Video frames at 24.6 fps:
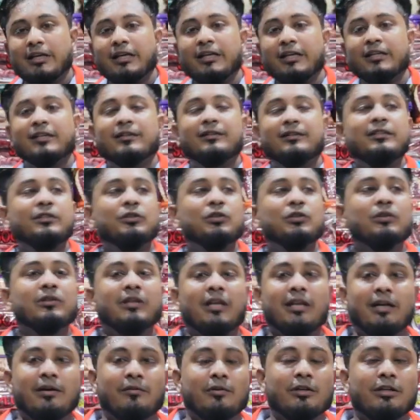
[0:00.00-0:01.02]
এটা তৃতীয়
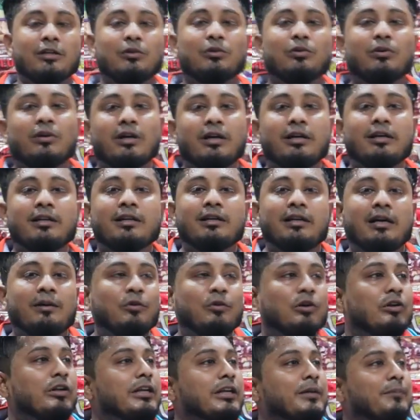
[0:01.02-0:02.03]
তলায় আমাদের দোকানটার নাম
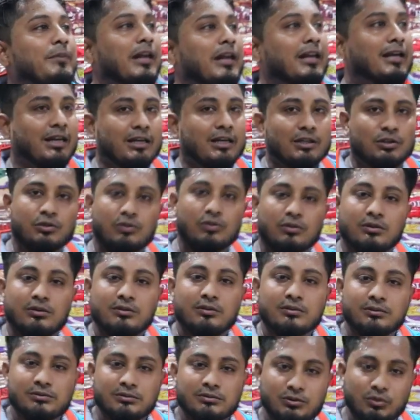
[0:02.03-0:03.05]
হলো ইকবাল কালেকশন
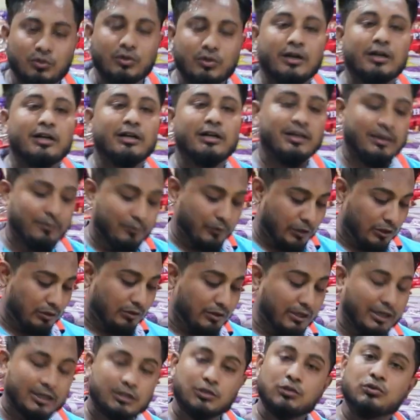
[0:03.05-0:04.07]
দোকানের নাম্বার
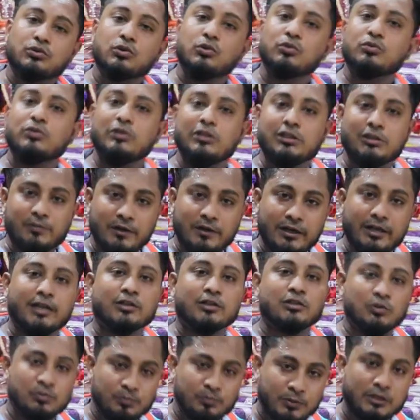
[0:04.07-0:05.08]
হলো একশো চৌচল্লিশ বা
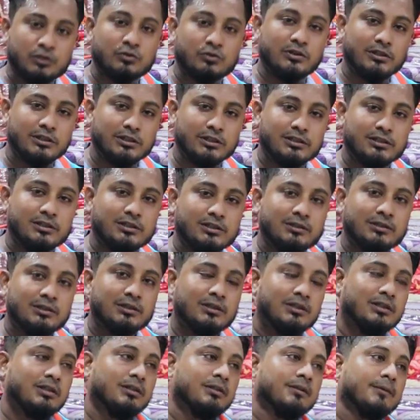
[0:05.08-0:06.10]
একশো পাঁচচল্লিশ আচ্ছা
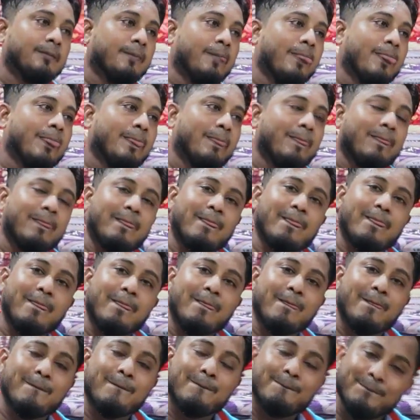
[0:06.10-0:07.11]
তো ধন্যবাদ ভাই
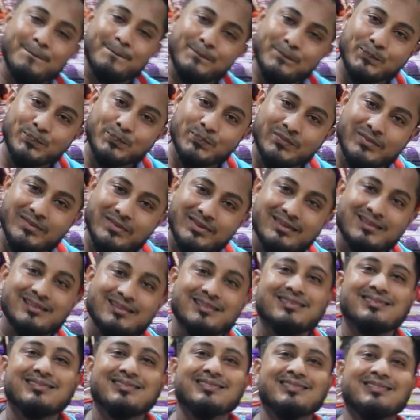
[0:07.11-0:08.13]
আপনাকে এতক্ষণ সময় দেওয়ার
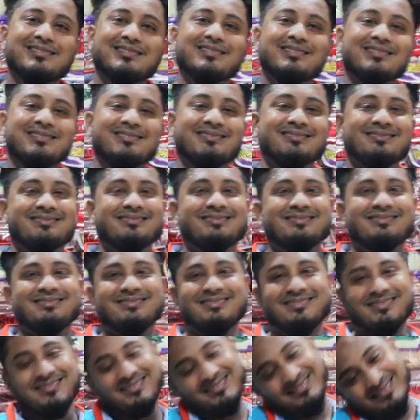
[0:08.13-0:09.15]
জন্য ভালো থাকবেন
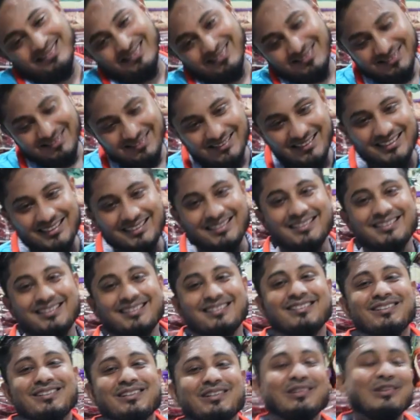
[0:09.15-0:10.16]
সুস্থ থাকবেন আসসালামাইকুম
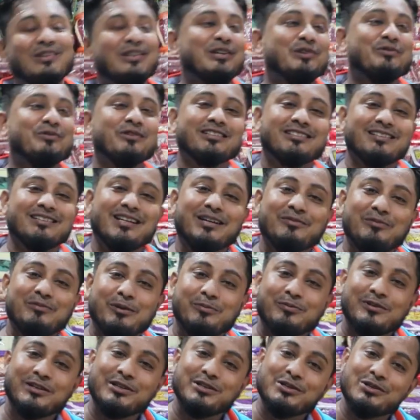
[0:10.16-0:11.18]
আলাইকুম আসসালাম
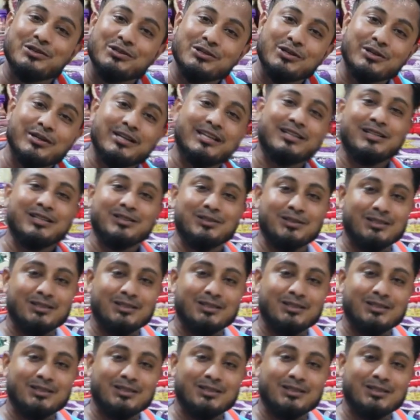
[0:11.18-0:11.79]
আপনাদেরও অনেক